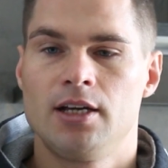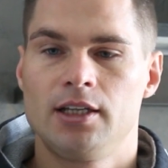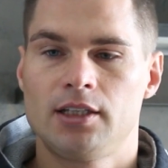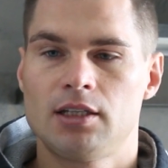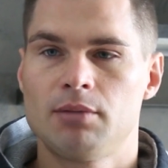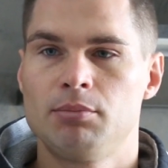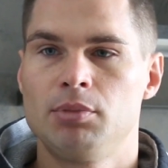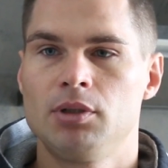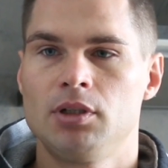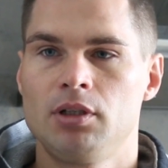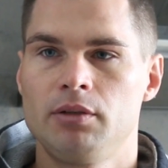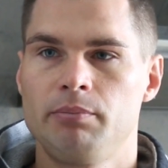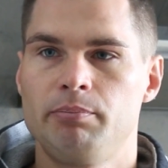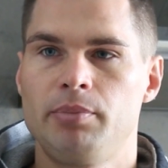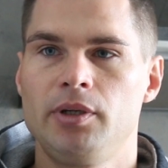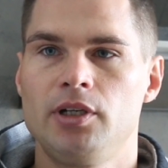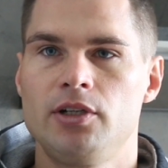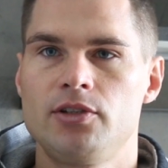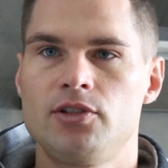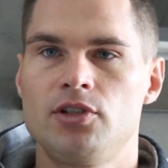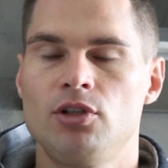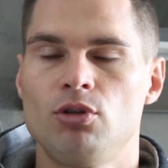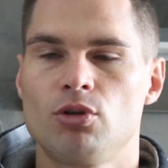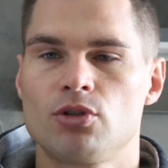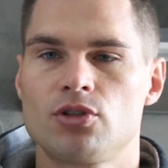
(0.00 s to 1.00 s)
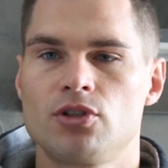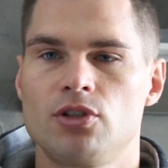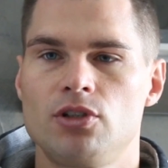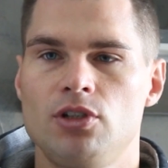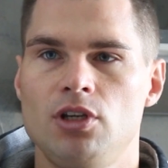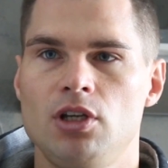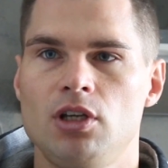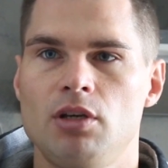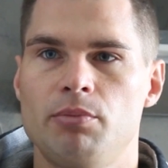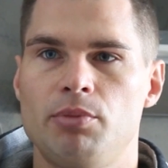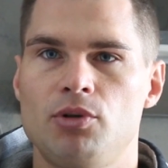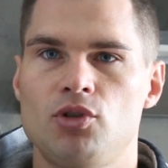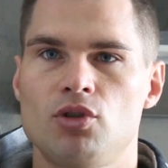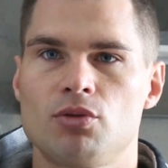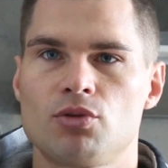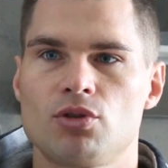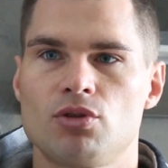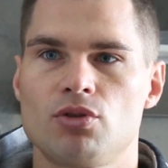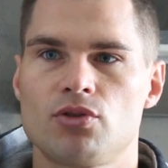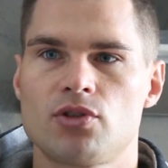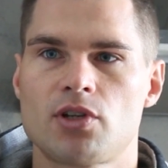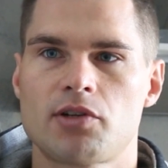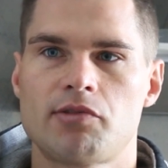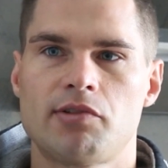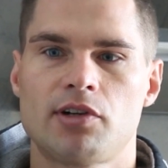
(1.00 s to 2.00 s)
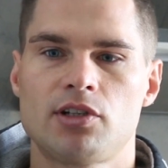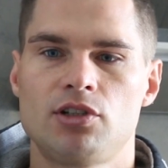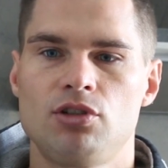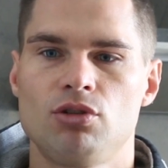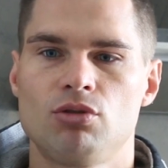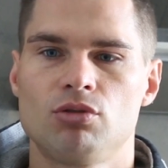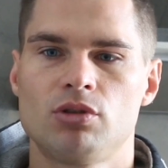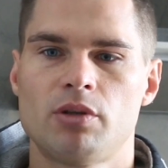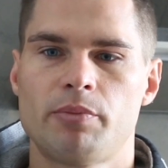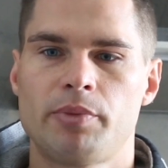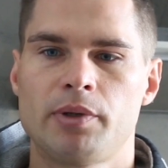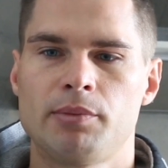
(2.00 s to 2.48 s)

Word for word: Это было, были серьезные деньги, причем что за квартиру,